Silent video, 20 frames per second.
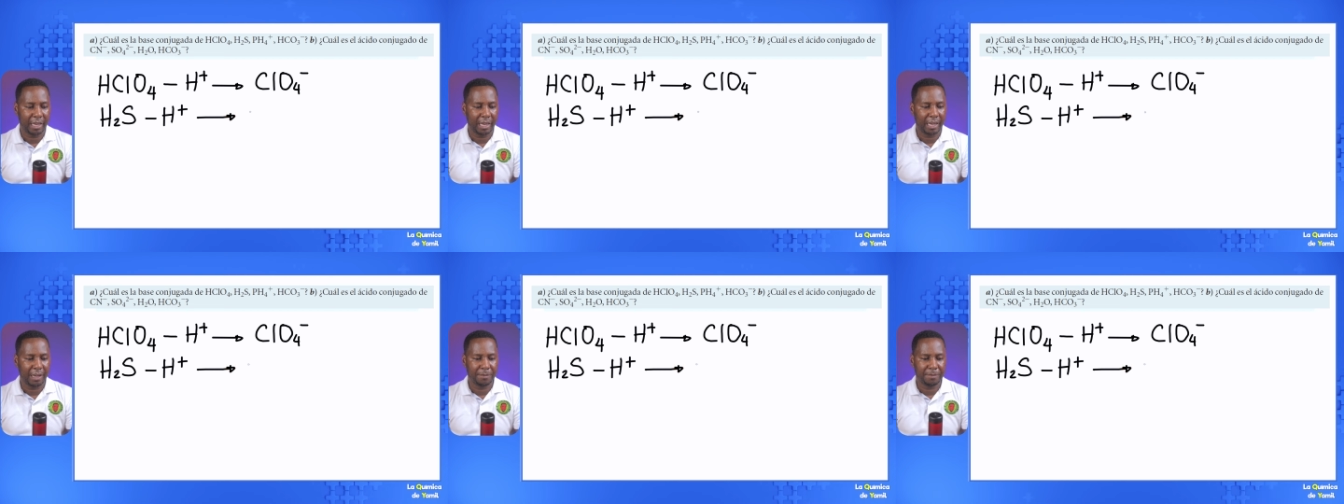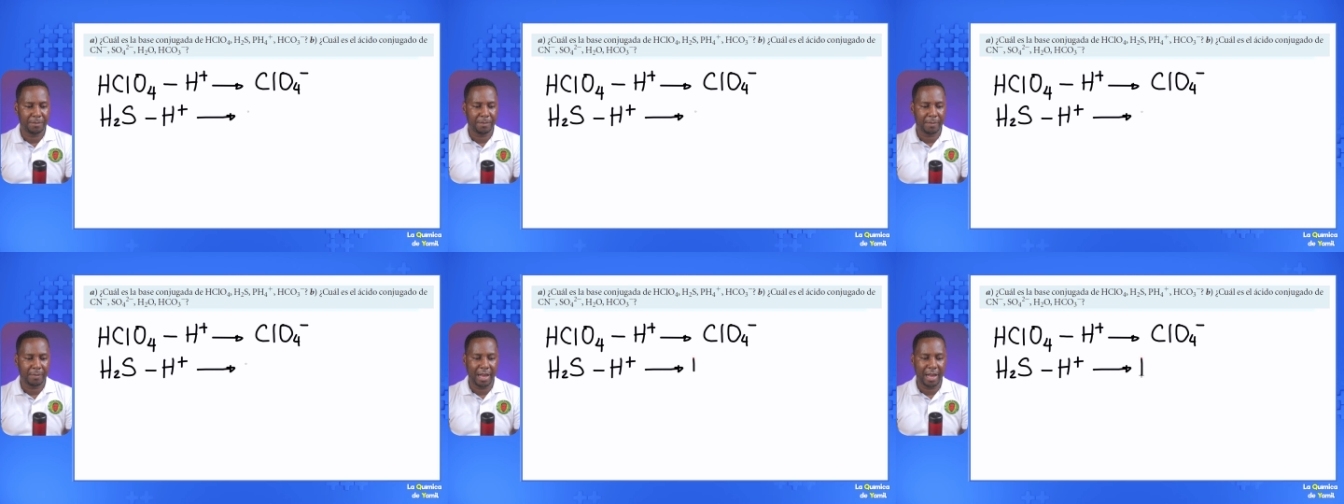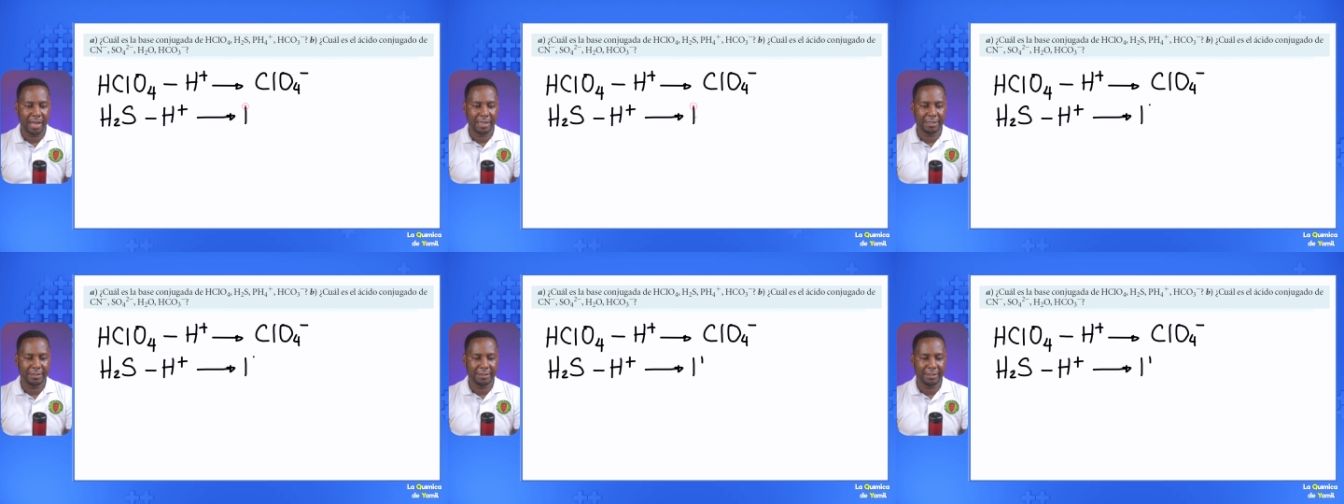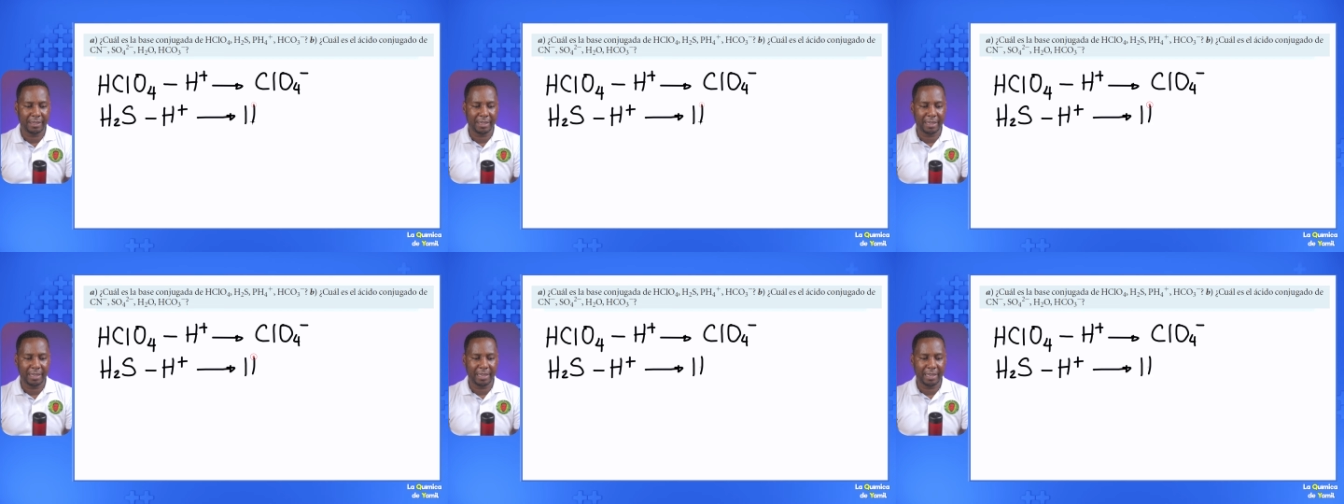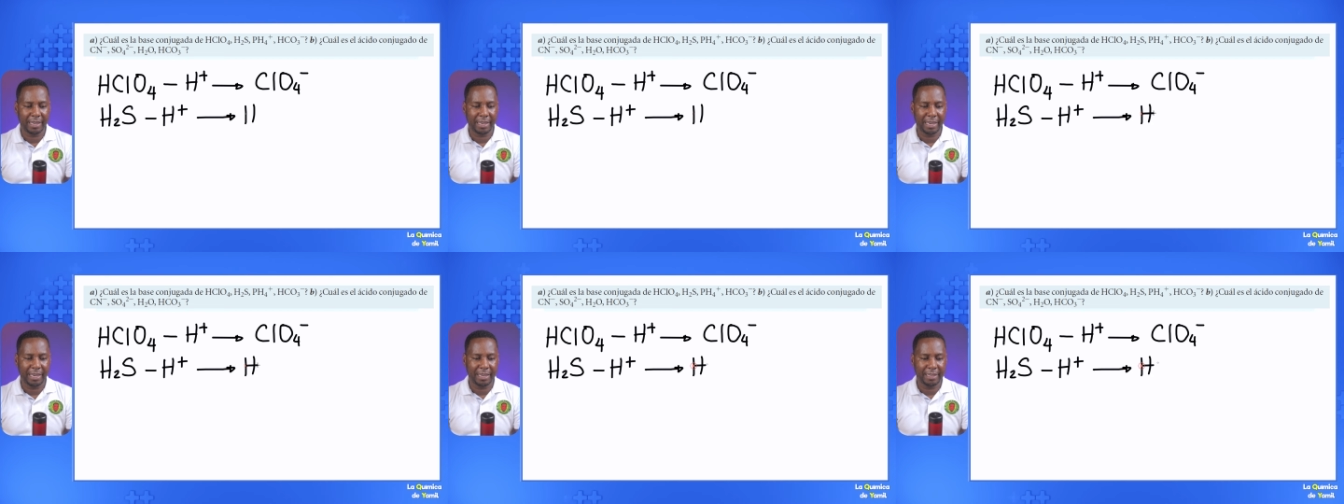en
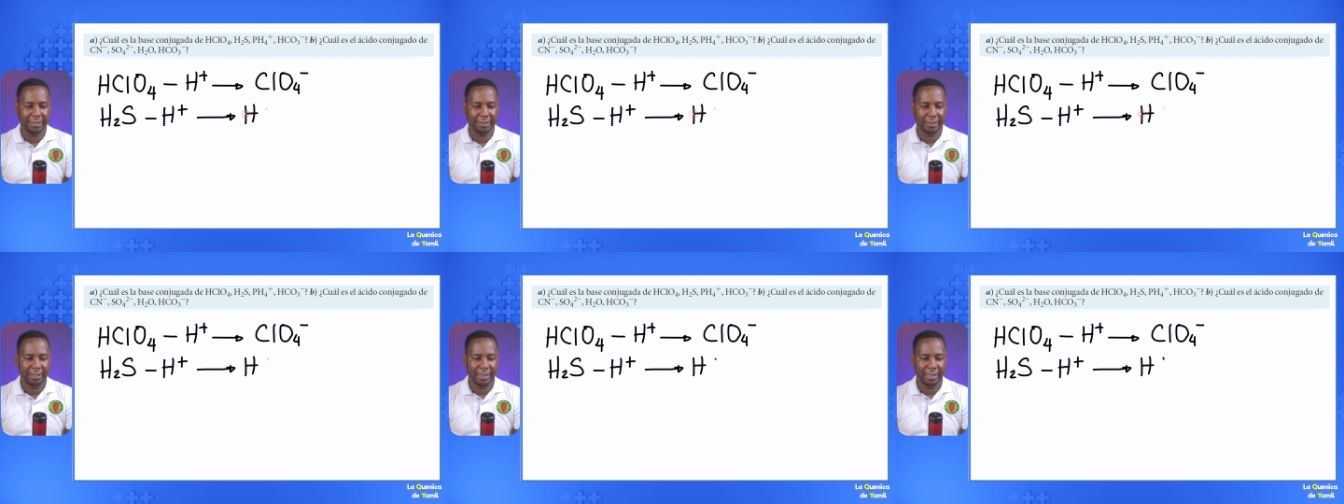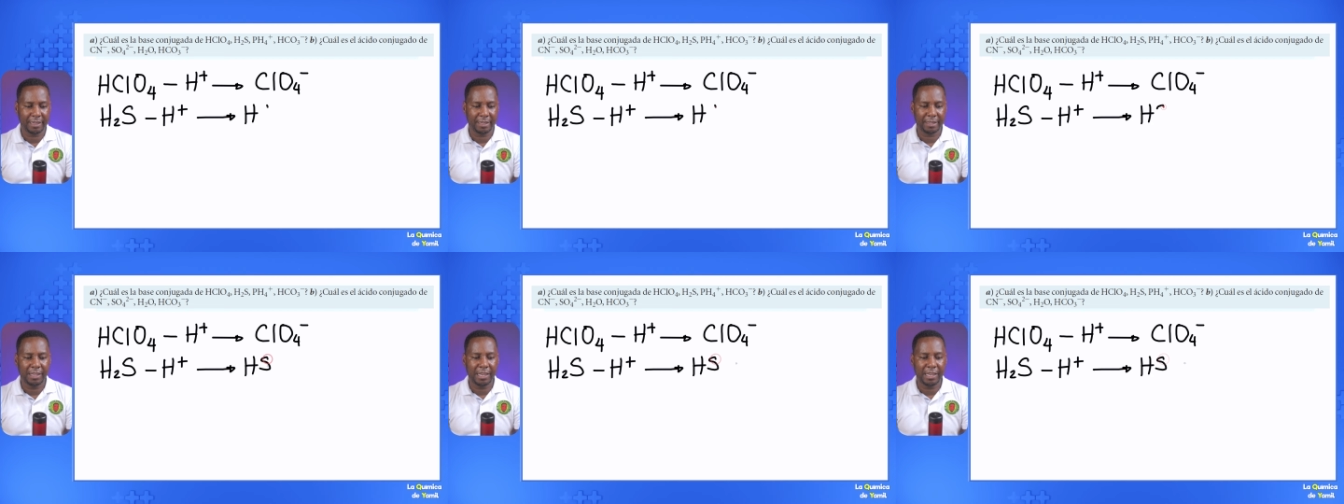HS